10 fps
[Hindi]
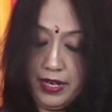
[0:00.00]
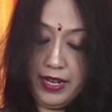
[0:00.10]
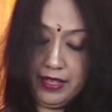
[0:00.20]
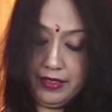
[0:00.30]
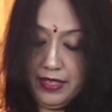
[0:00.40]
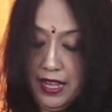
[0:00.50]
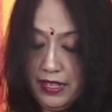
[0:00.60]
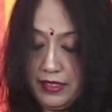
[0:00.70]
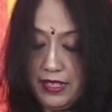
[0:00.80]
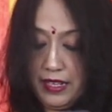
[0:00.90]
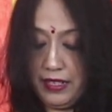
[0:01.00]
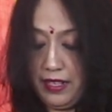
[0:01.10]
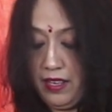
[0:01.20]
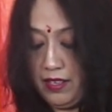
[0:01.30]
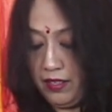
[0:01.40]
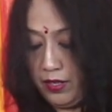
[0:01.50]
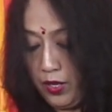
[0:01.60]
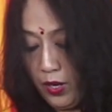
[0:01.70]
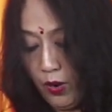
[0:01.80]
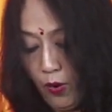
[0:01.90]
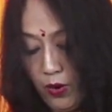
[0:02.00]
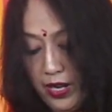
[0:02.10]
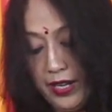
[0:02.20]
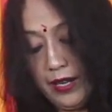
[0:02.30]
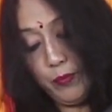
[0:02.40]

रहती है इस साड़ी का अनेक